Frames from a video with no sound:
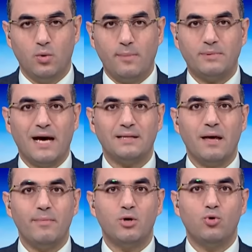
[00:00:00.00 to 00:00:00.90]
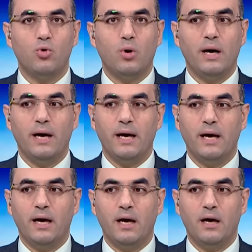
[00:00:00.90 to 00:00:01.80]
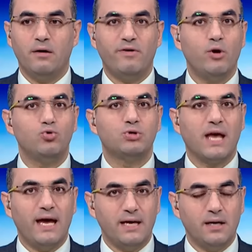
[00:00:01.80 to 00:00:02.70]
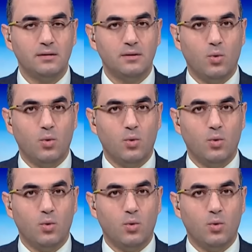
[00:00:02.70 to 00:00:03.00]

وبتعتبره آه، فلوس جايه